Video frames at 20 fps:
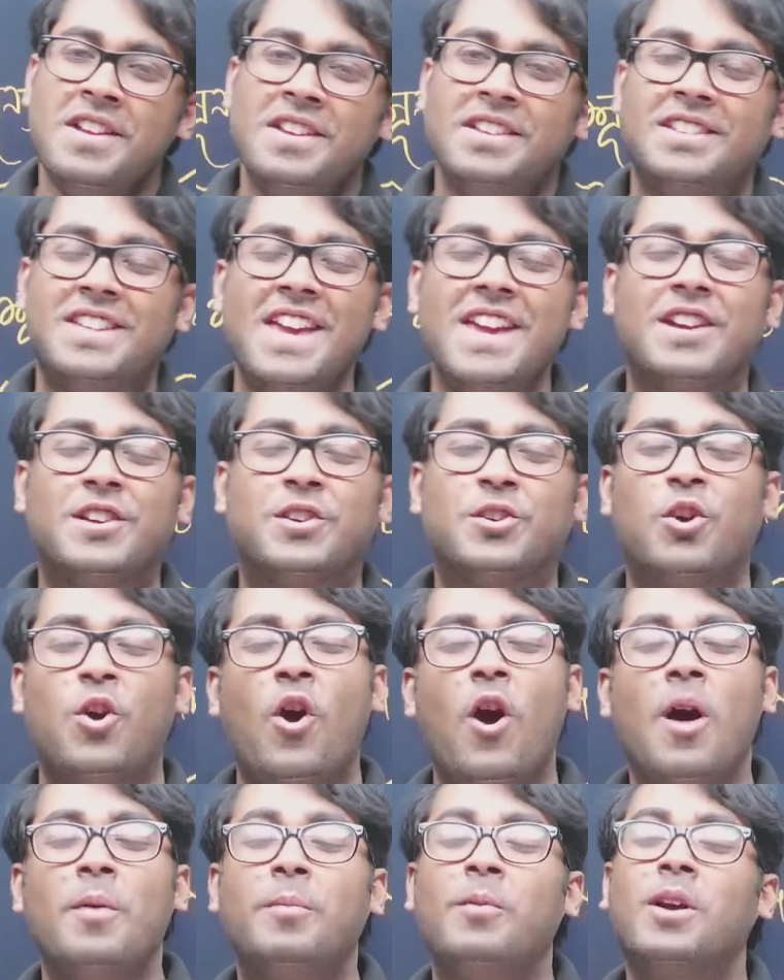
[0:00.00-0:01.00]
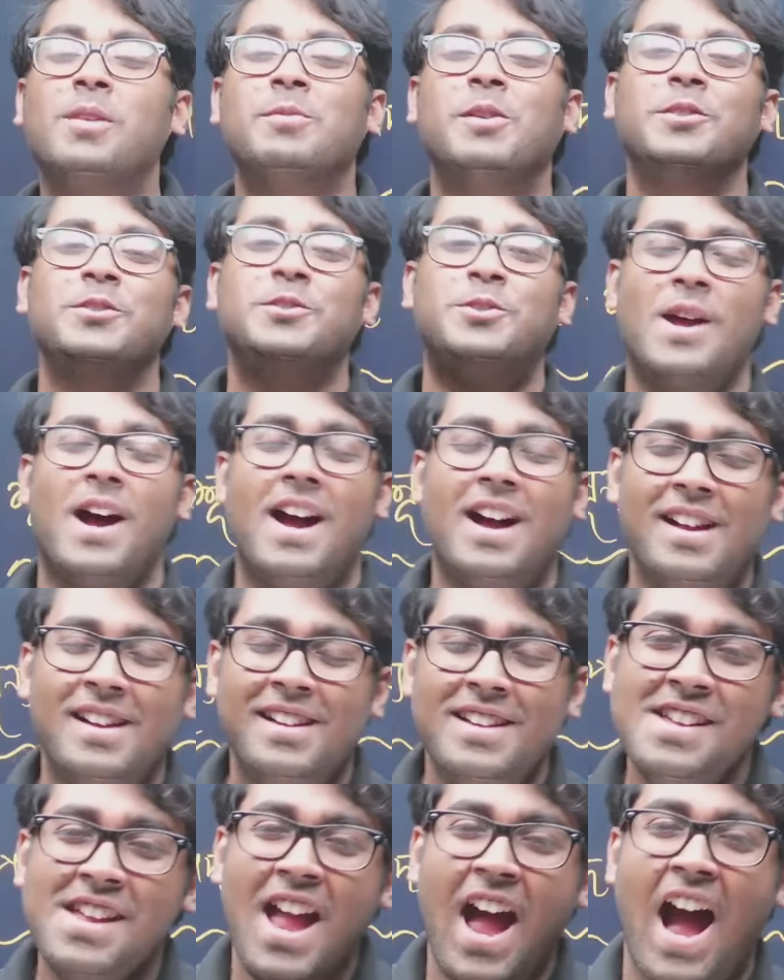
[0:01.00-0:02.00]
কি খবর বন্ধুরা
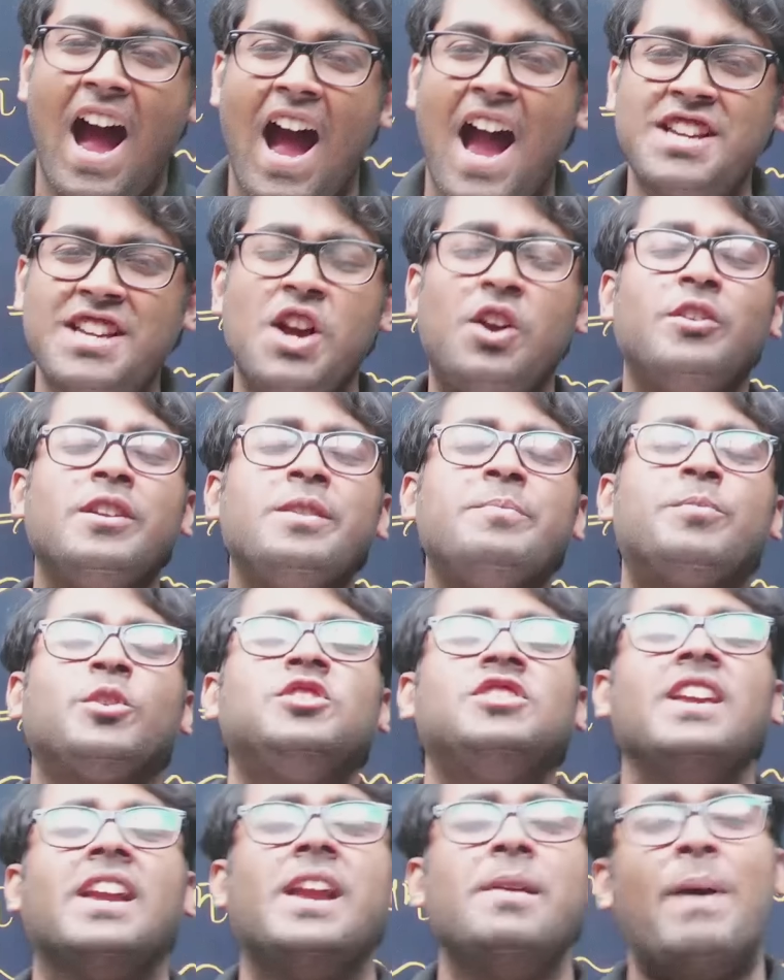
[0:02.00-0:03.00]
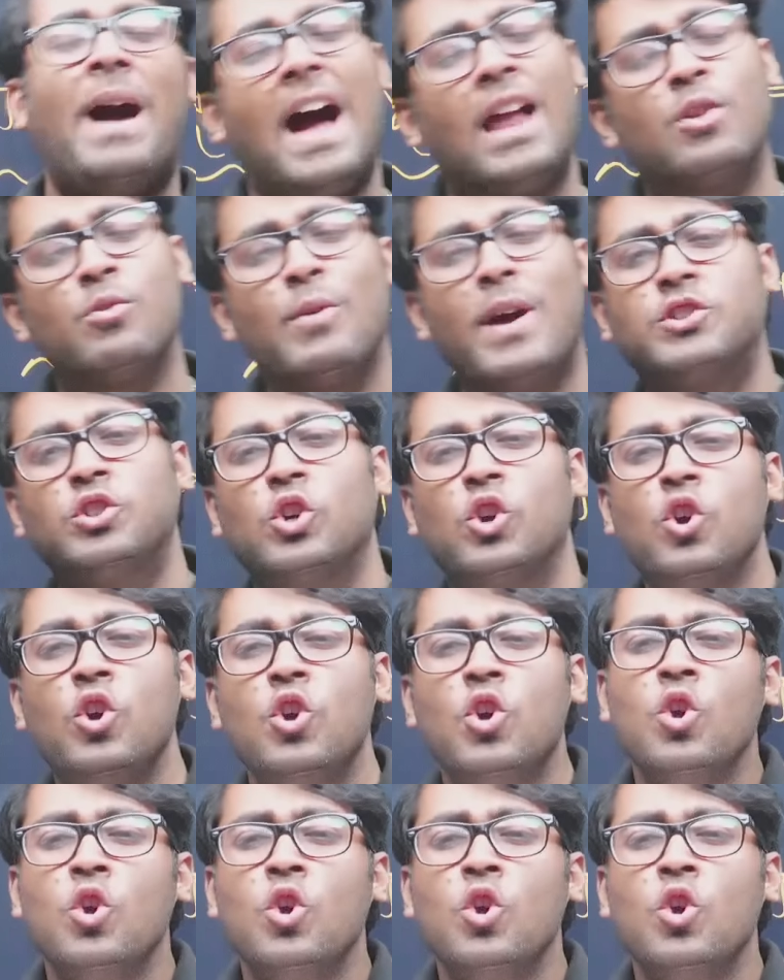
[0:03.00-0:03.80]
আশা করি প্রত্যেকে ভালো আছো